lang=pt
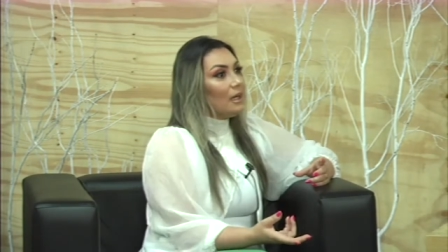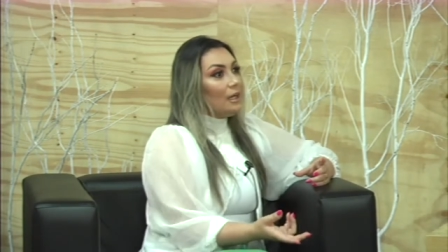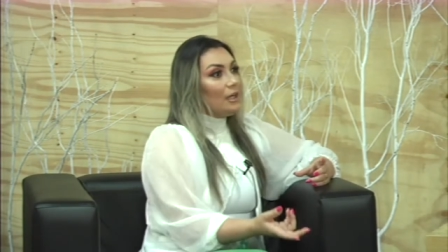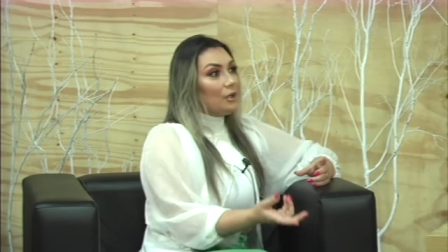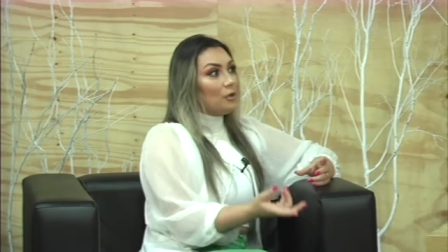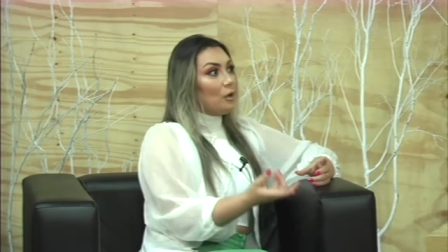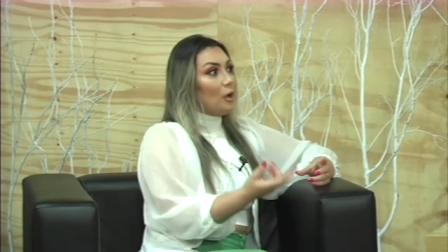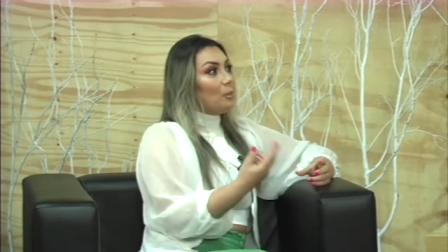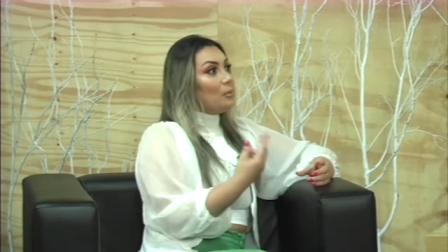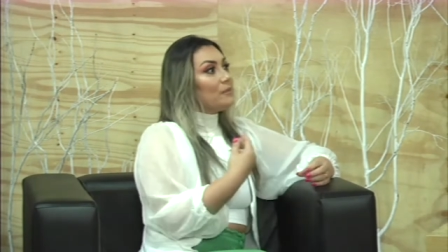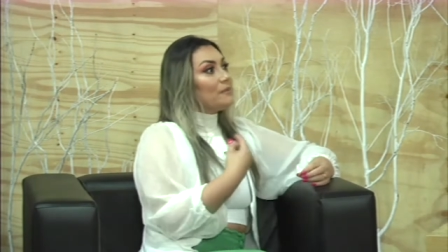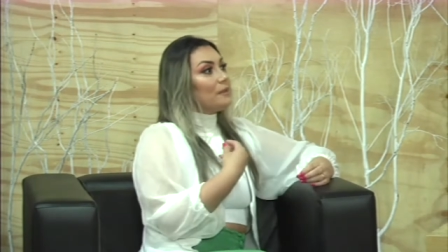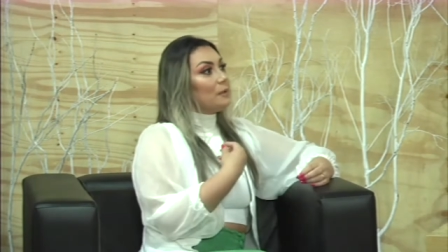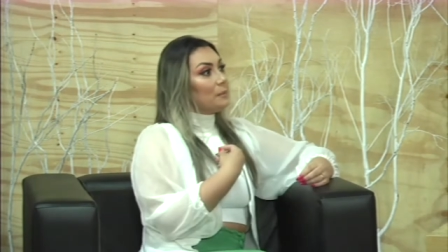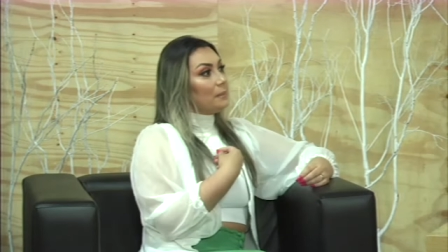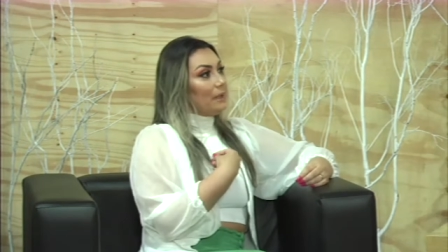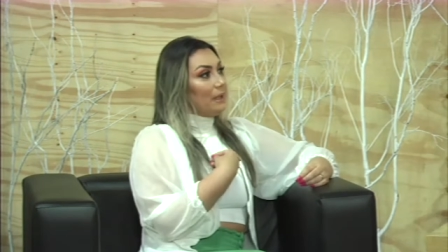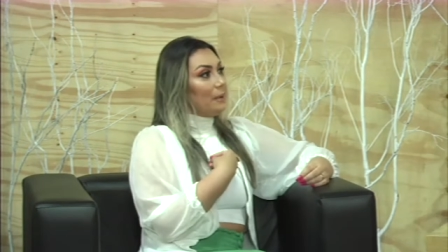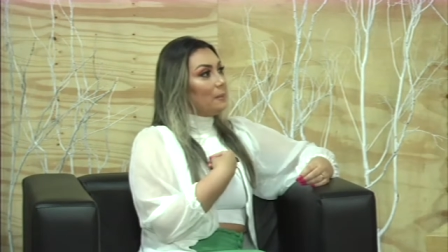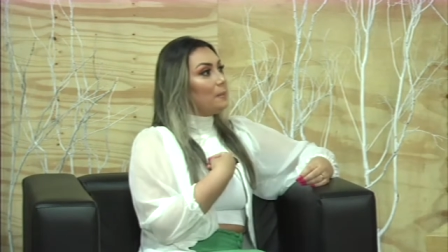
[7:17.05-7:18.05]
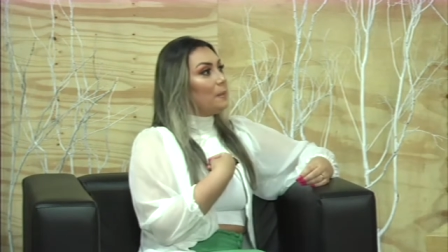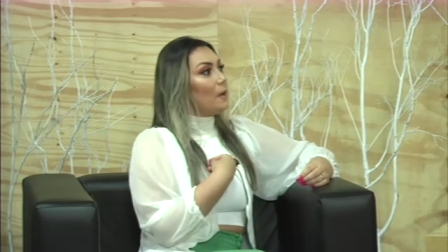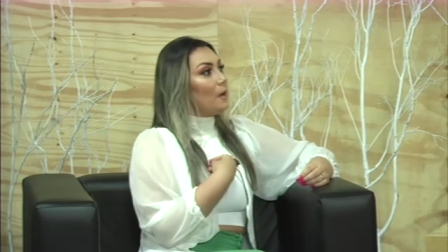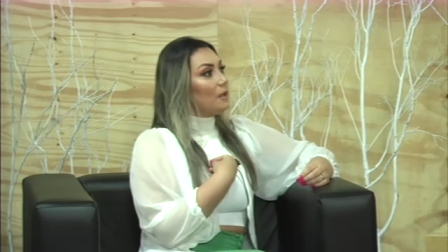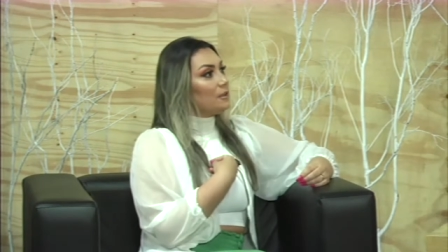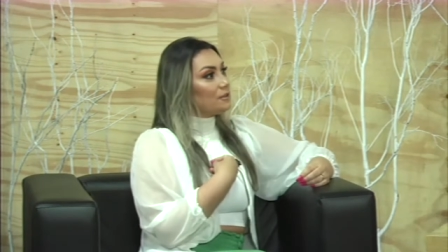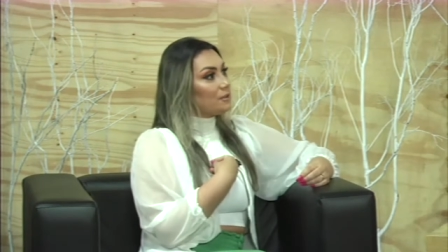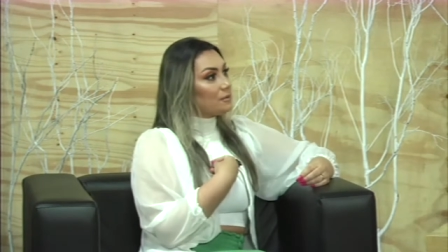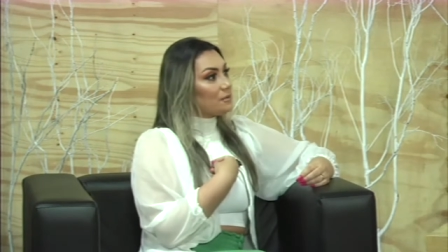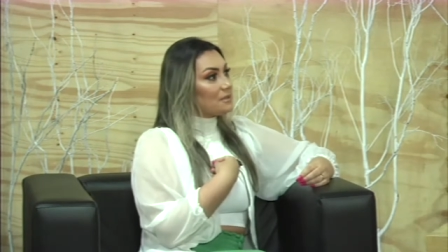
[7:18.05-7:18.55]
E como também
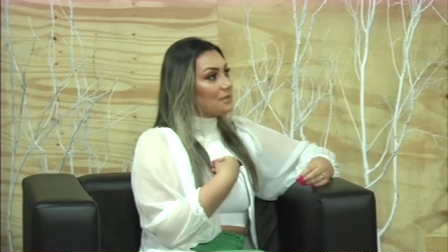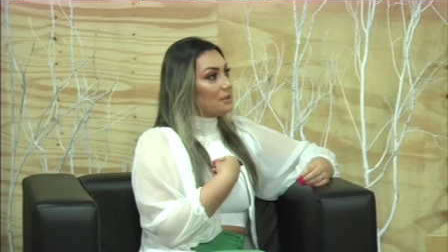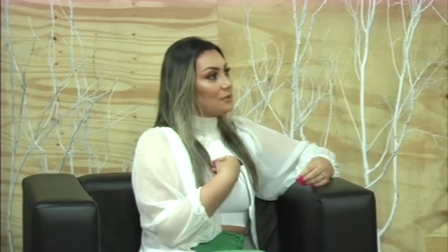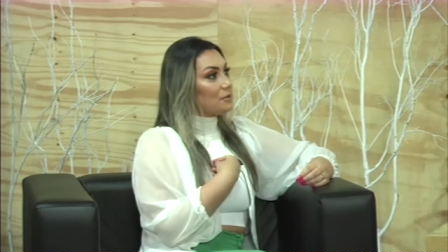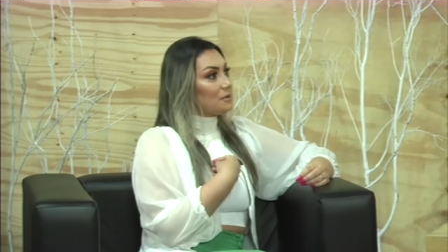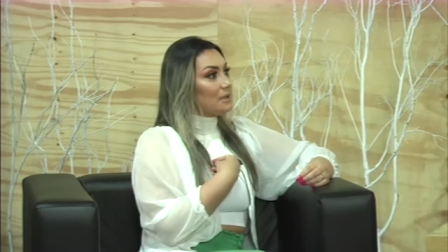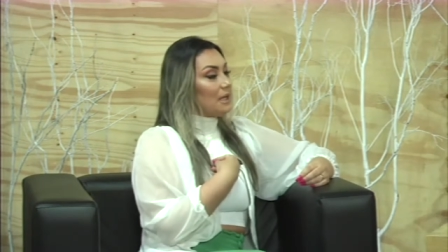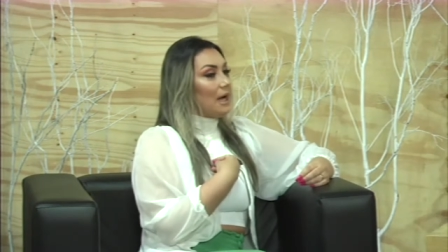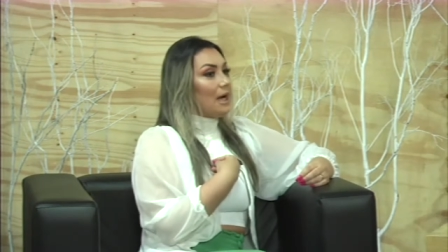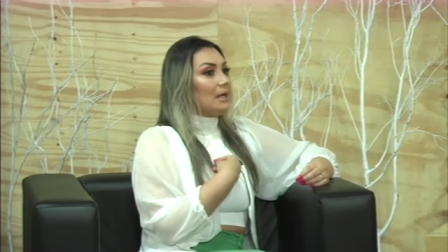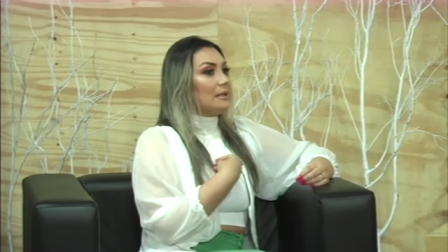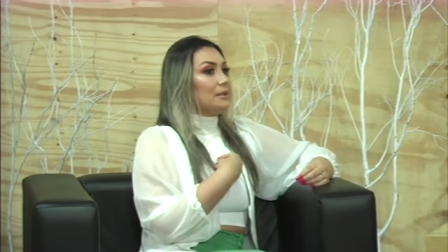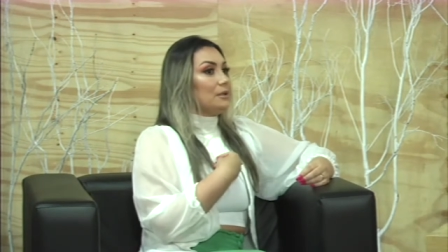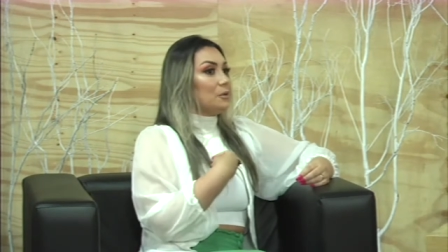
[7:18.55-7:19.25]
pode nos ajudar, né?